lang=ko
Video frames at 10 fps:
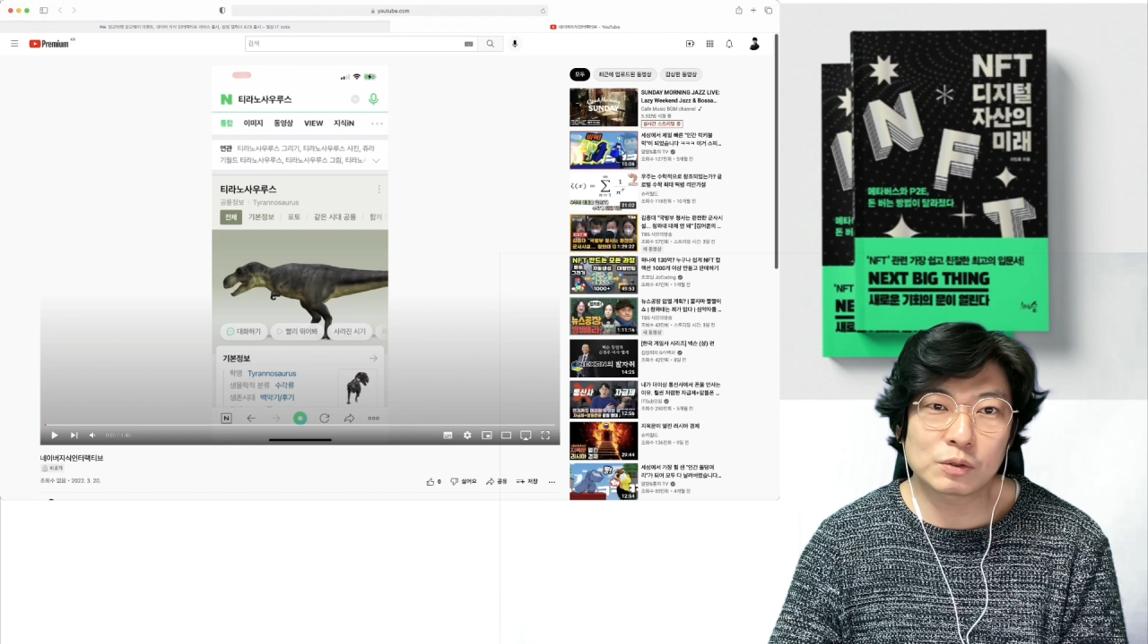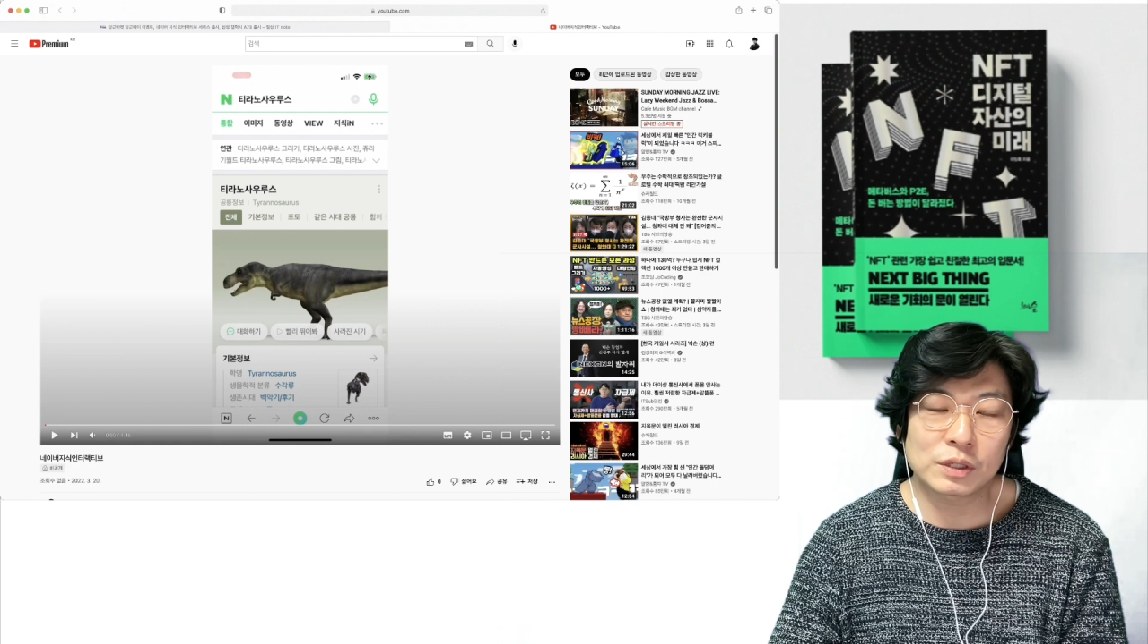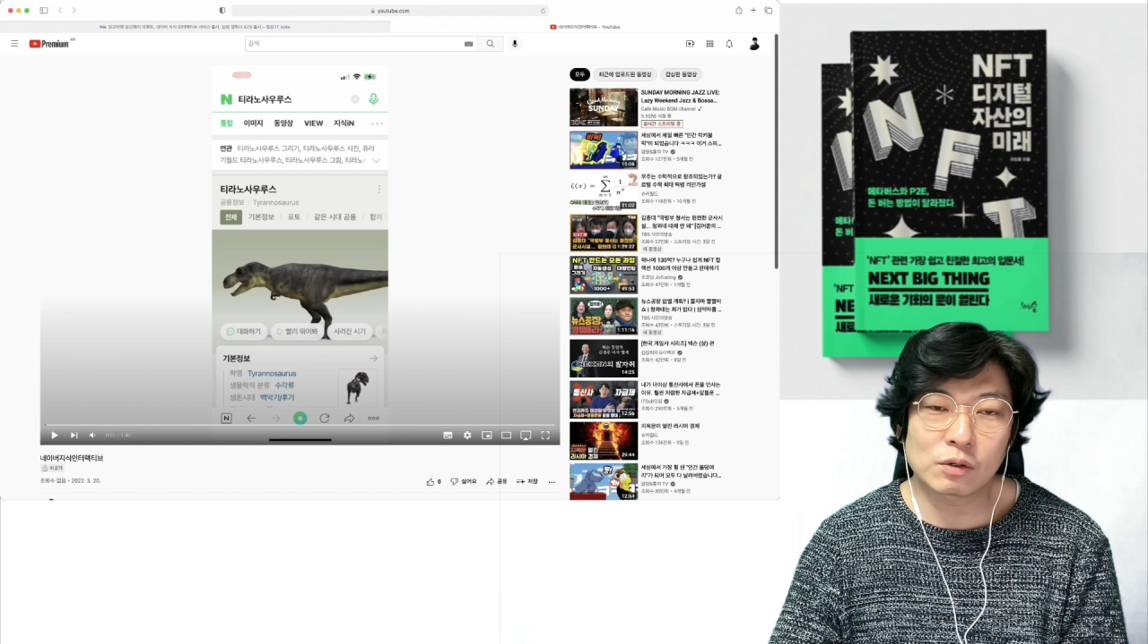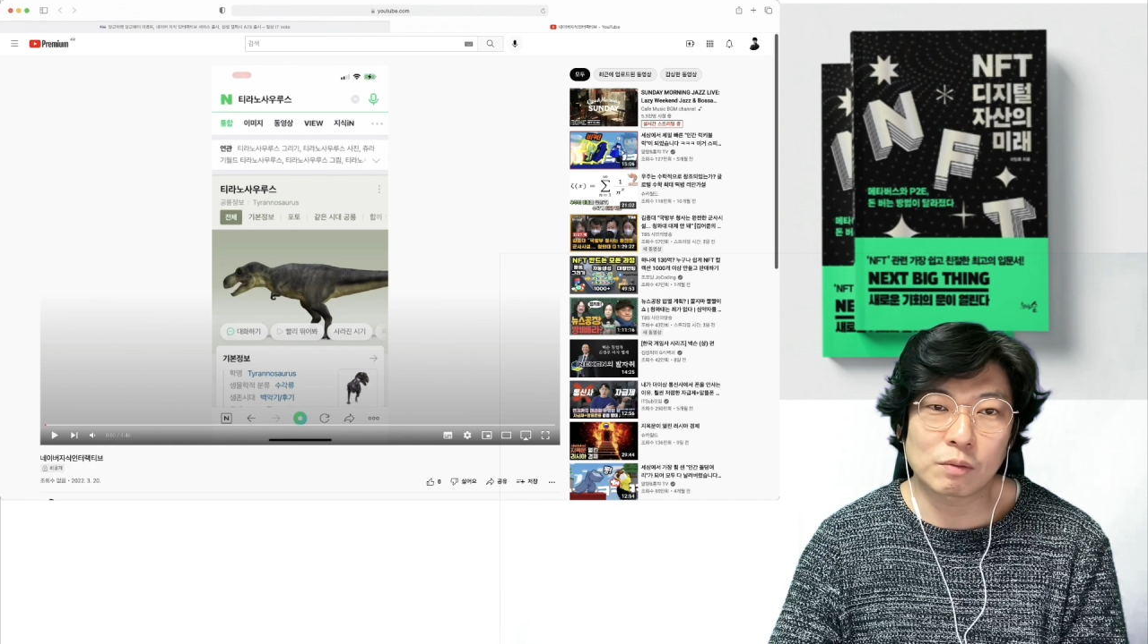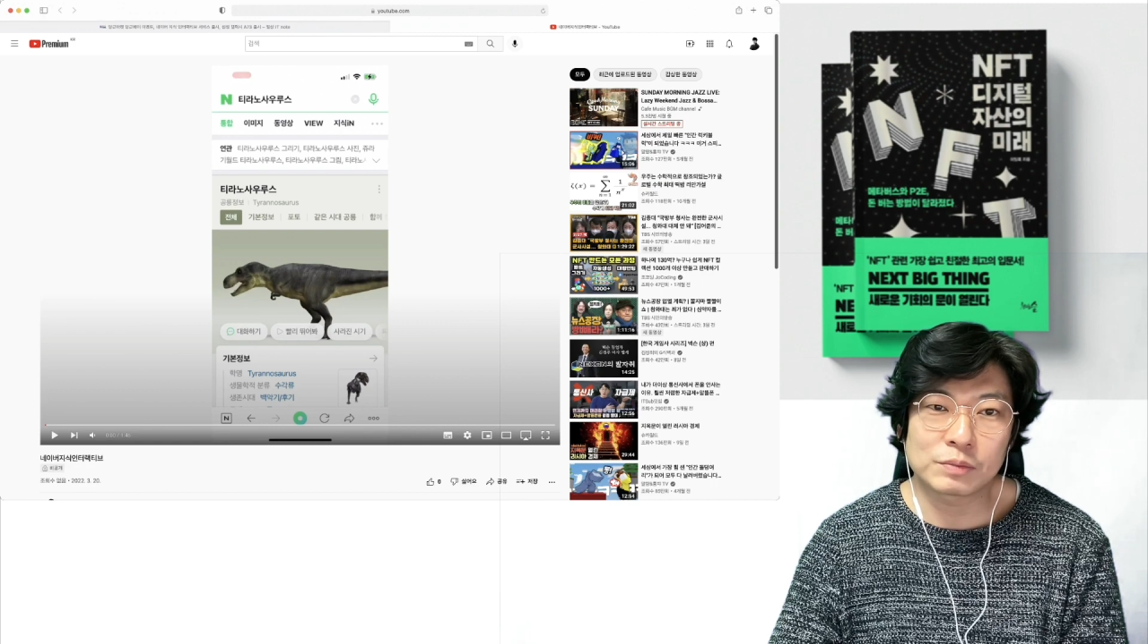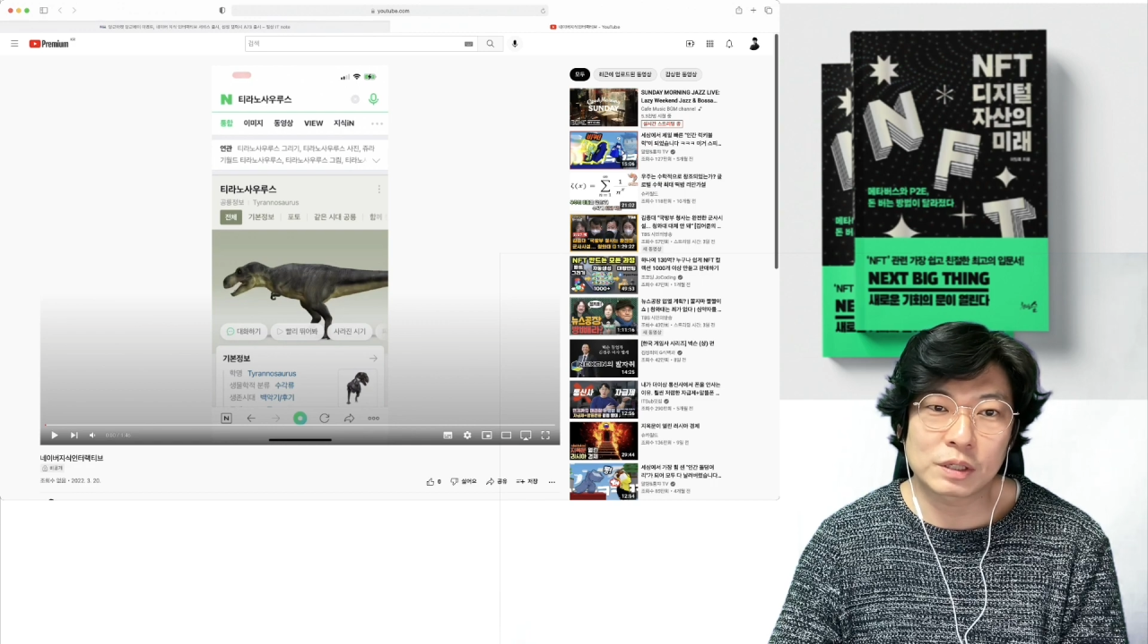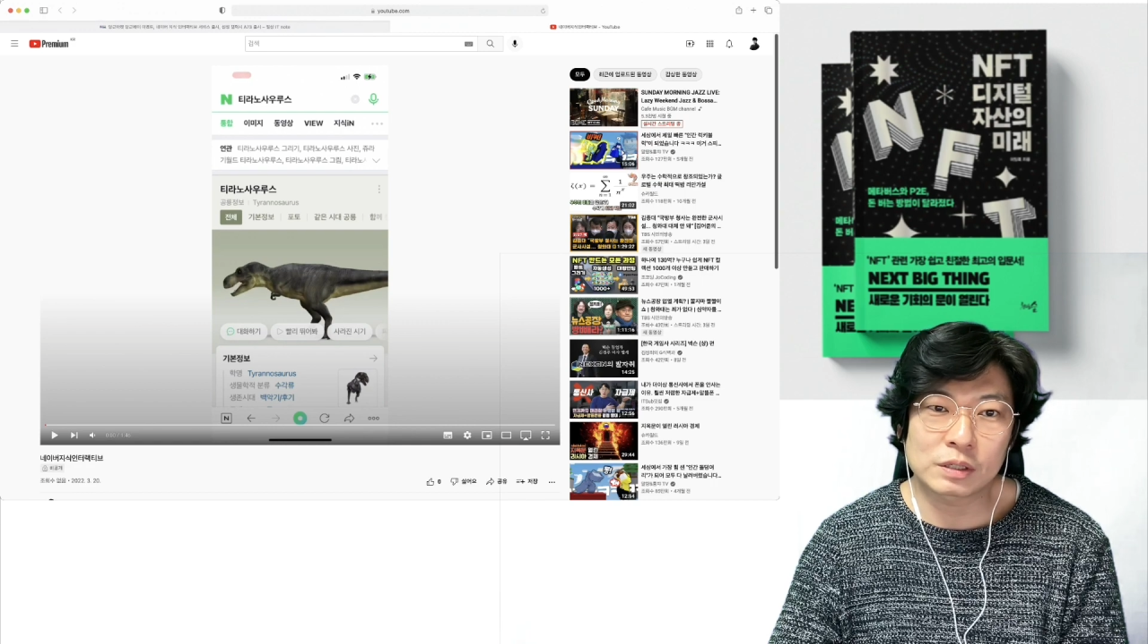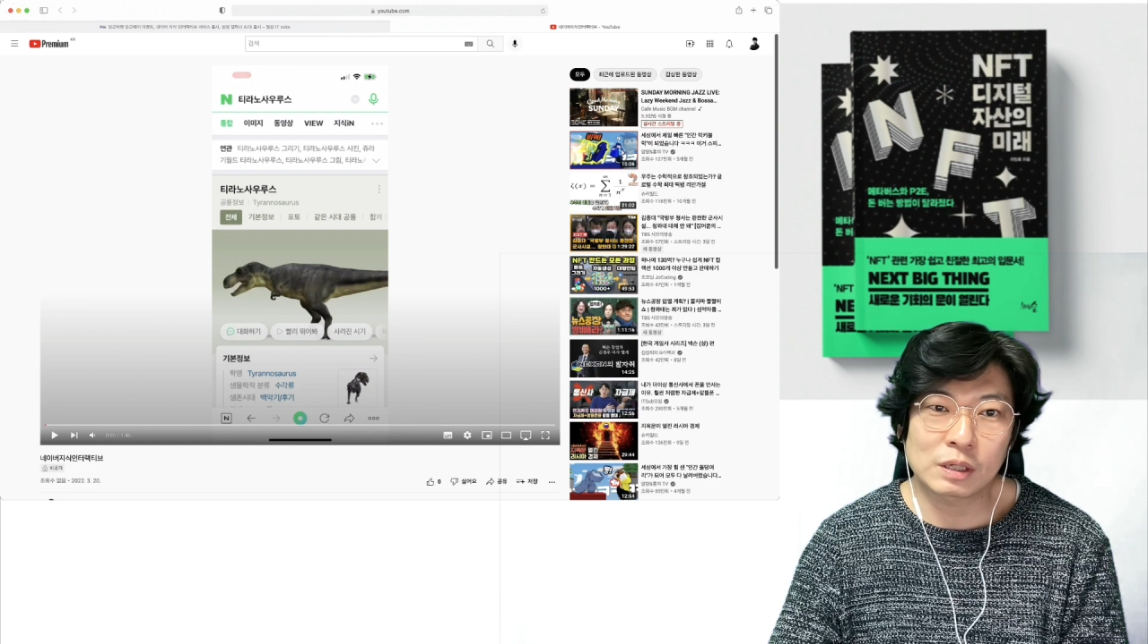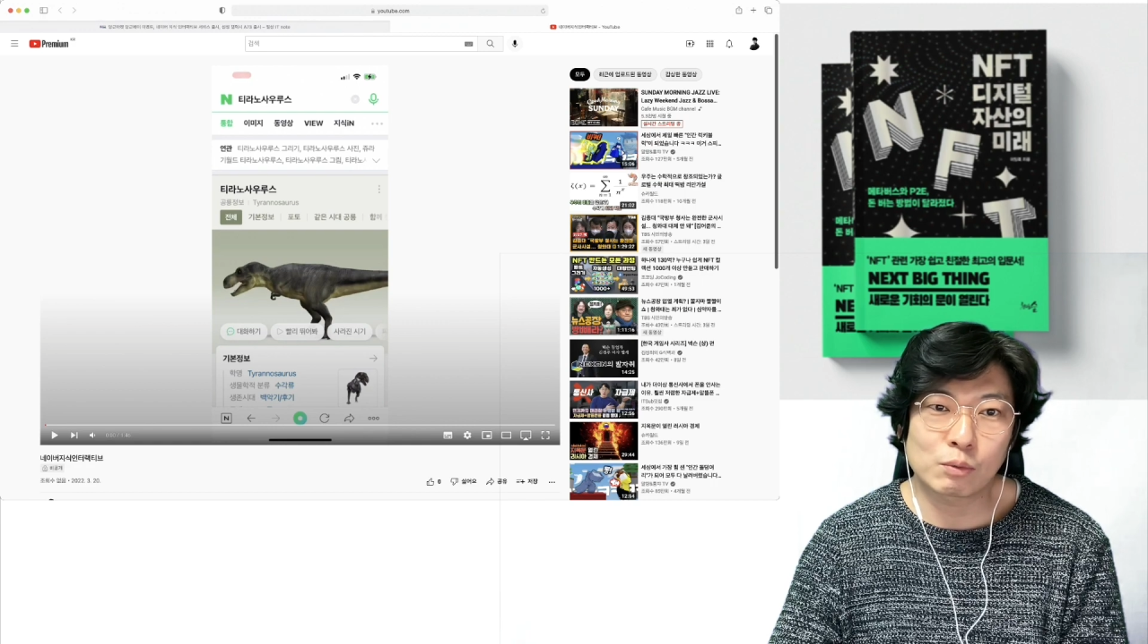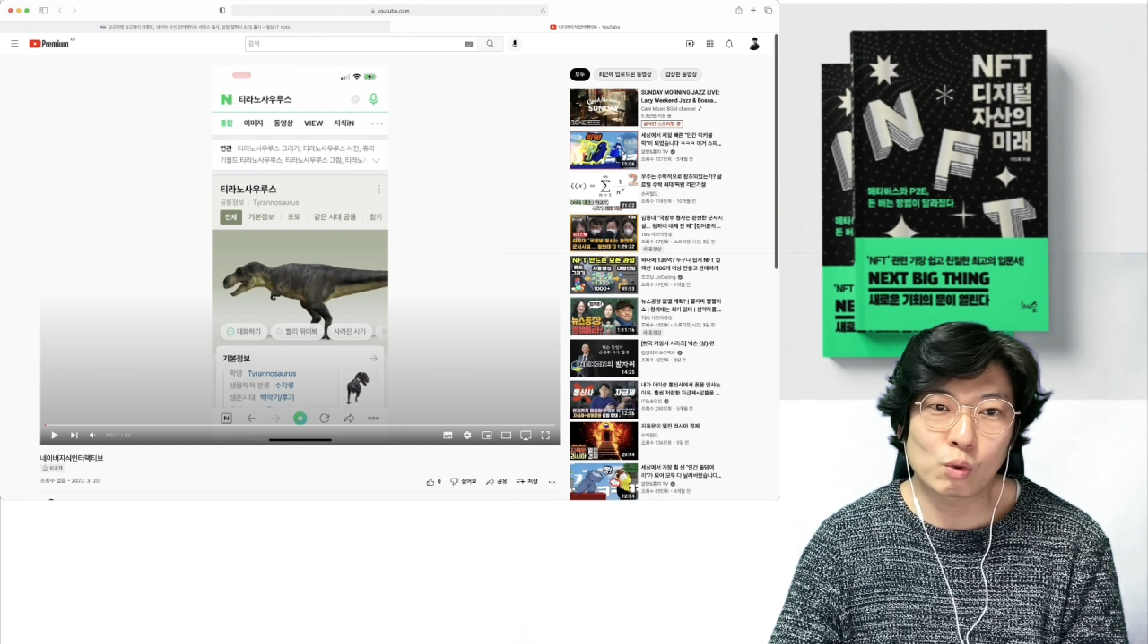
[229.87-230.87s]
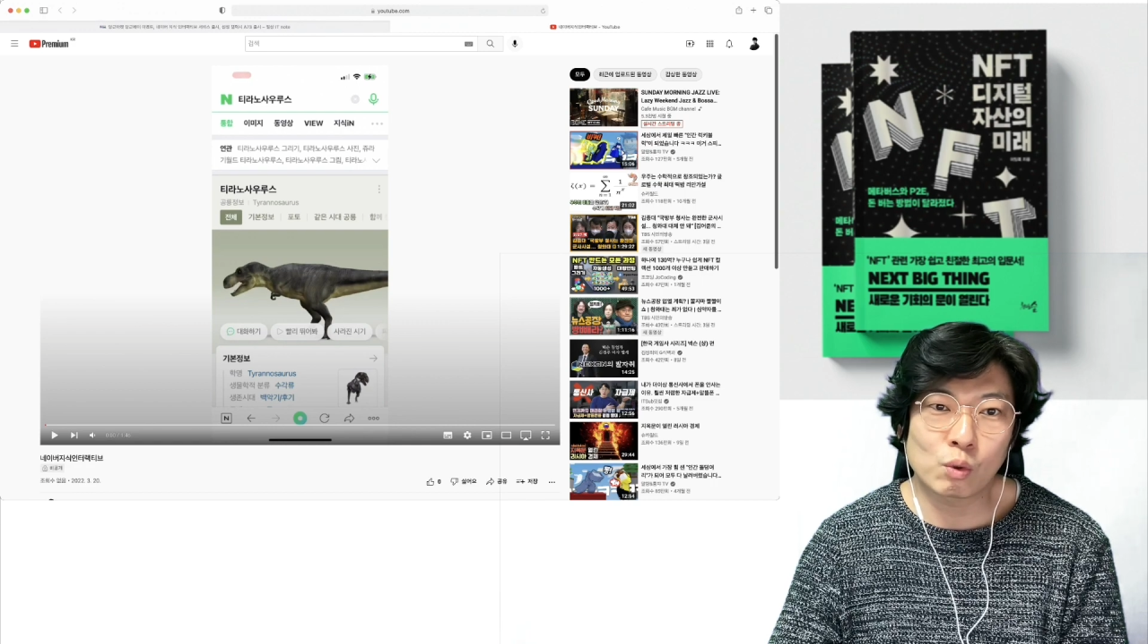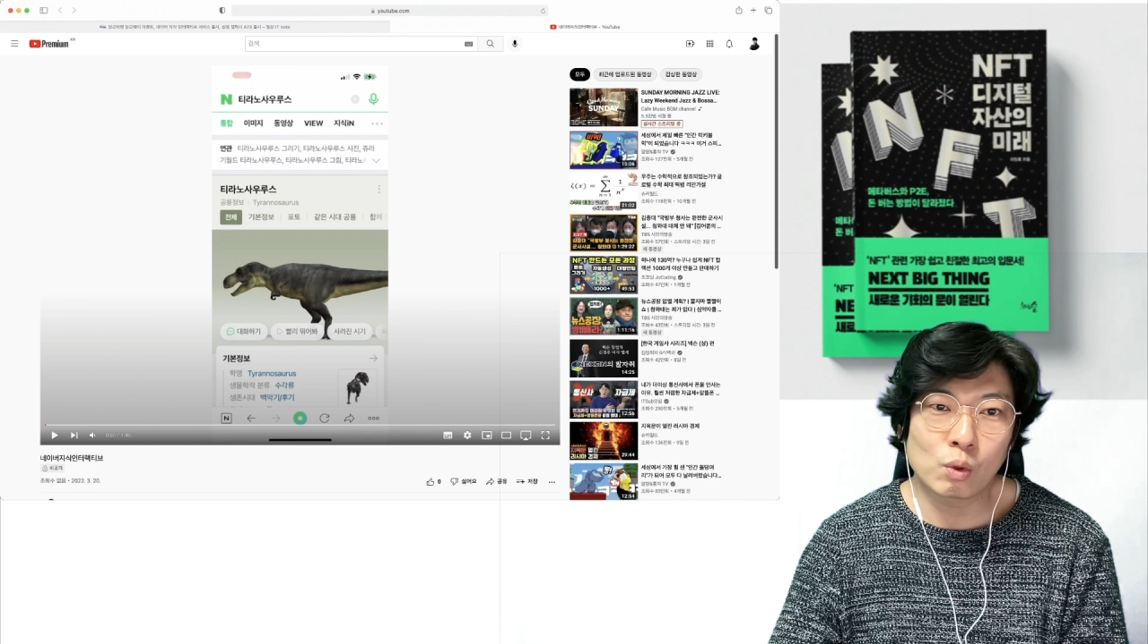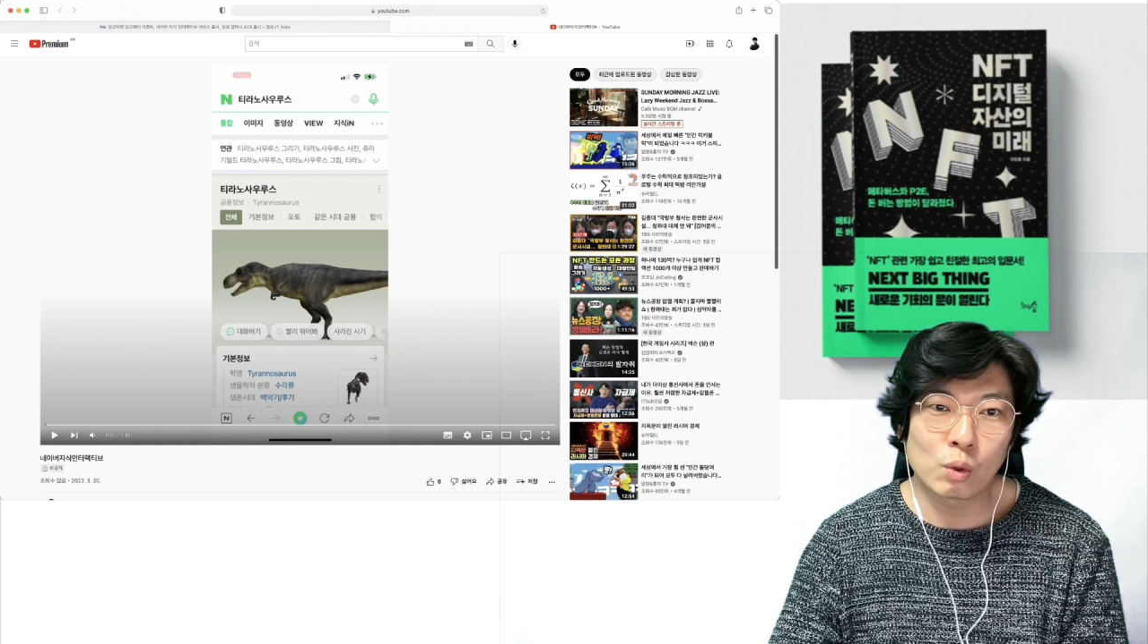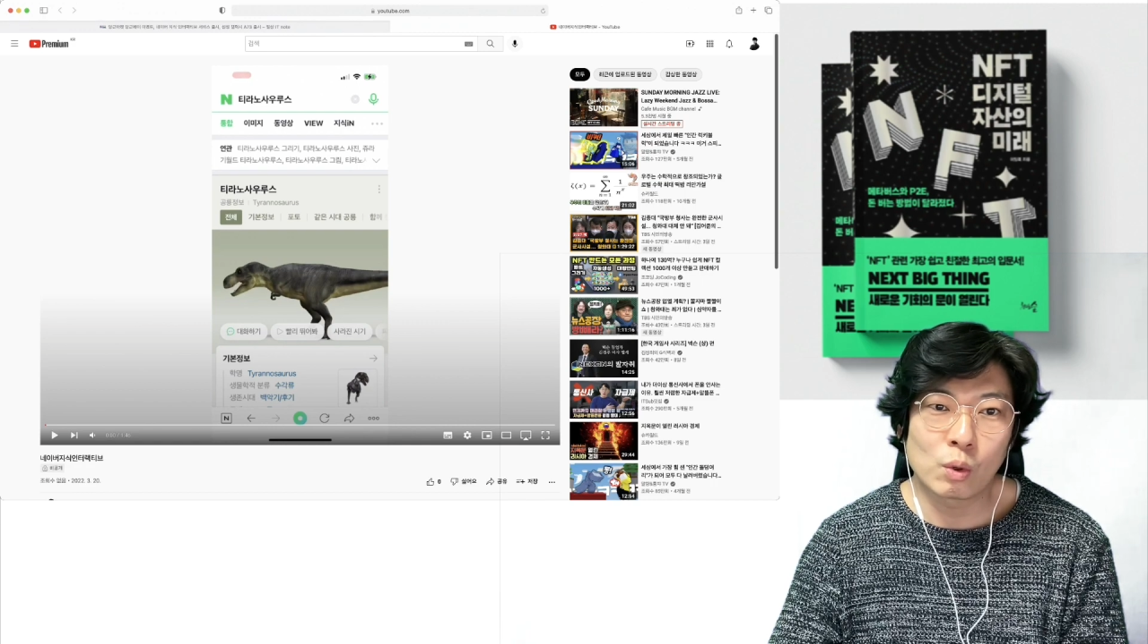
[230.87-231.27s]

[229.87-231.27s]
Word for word: 제가 검색을 해보고